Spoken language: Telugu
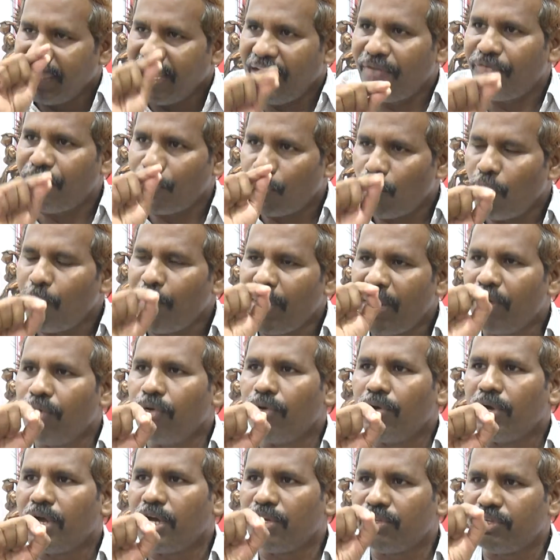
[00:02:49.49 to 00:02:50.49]
యాభై రూపాయలు
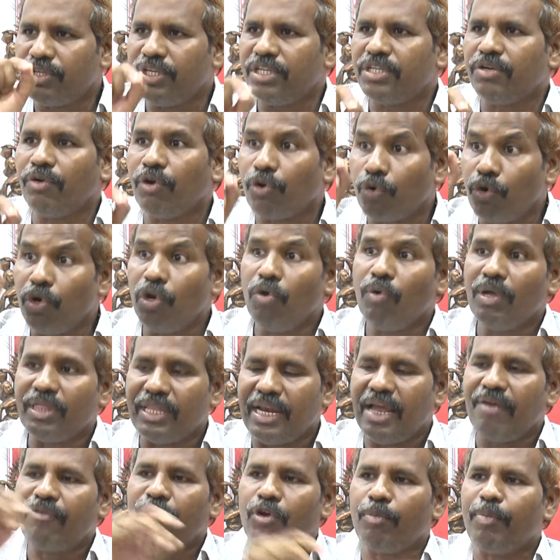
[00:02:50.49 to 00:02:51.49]
ఖర్చు చేసేవాడు రెండు
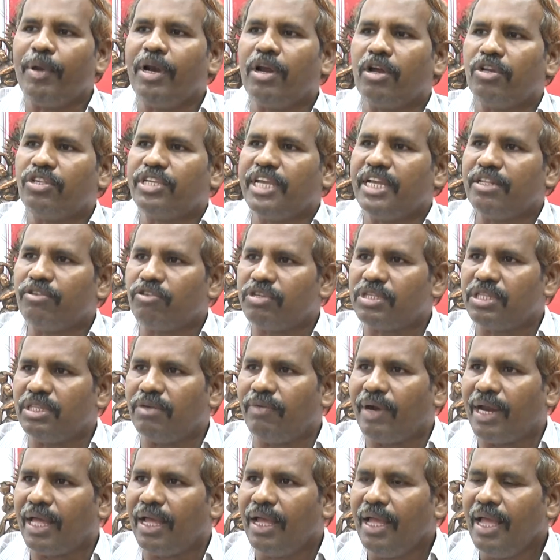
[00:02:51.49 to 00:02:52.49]
వందల యాభై రూపాయలు ఖర్చు చేయాల్సి
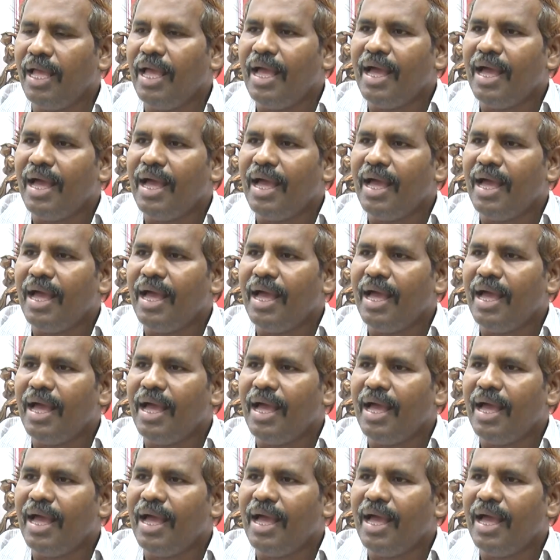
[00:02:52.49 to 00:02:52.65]
వస్తుంది వాళ్ళ